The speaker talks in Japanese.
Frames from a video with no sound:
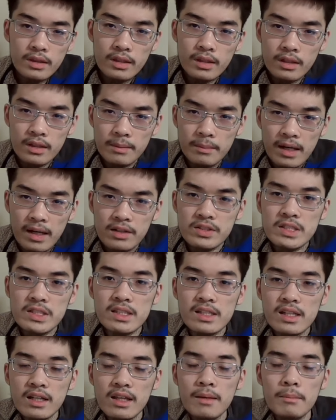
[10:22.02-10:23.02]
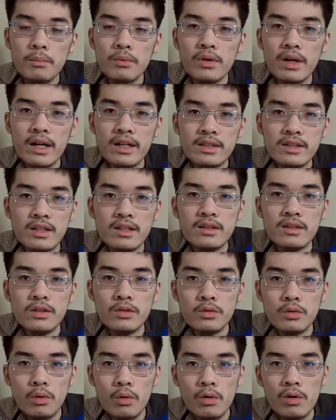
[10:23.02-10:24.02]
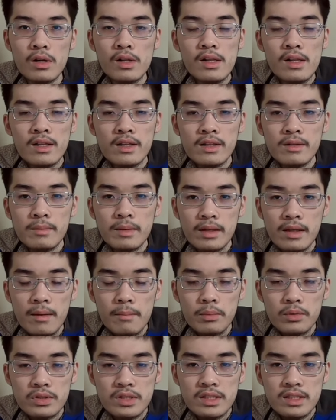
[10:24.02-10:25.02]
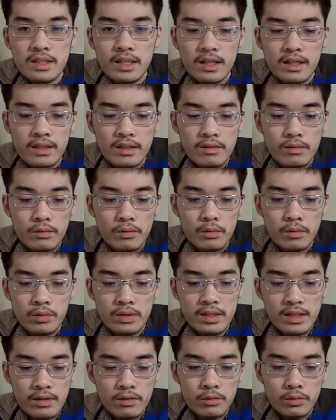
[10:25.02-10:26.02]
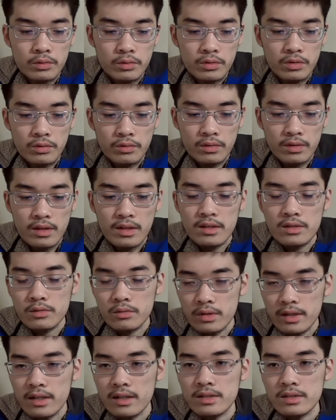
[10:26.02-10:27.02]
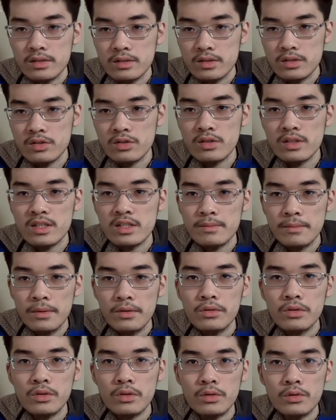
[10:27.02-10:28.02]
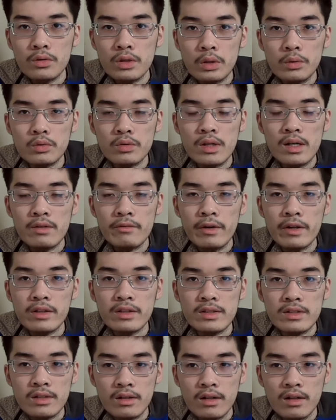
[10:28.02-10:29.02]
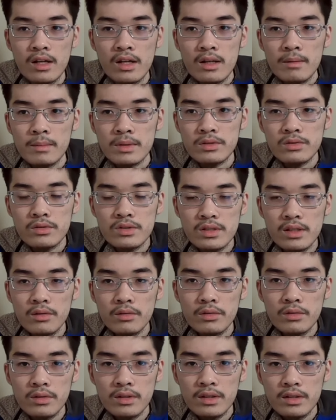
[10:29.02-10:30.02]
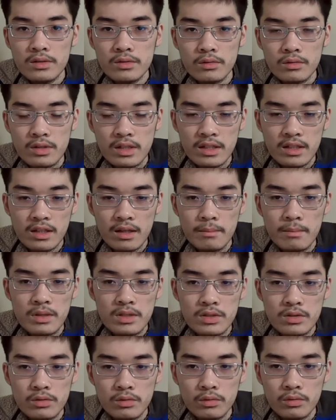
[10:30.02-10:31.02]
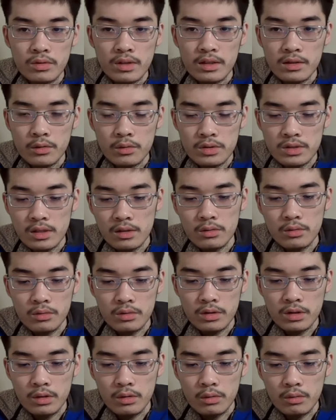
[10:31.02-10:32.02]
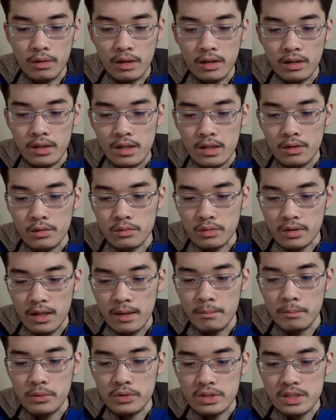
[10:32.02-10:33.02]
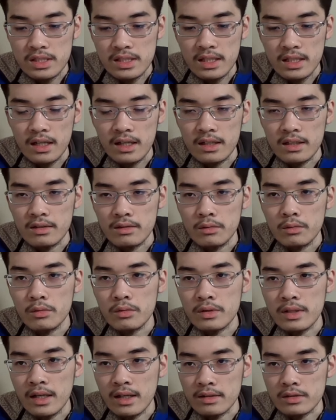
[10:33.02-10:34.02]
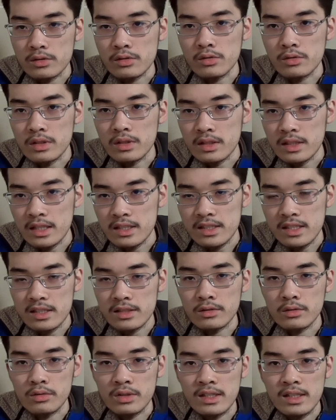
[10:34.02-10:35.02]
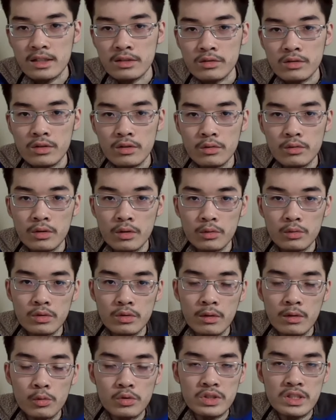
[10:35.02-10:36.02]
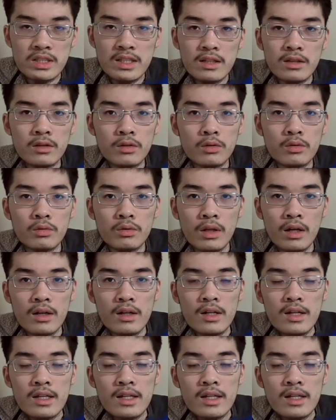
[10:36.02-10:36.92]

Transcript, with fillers: え、まあ、悪質な憲法改定っていうのを、ま憲法審査会を開くことによって、それが進んでしまうっていうようなことがあるわけですから、まあ、そうしたことで、その立憲民主党とか共産党っていうのは、この憲法審査会をなんかすぐにやすやすと開くっていうようなことには応じないっていうような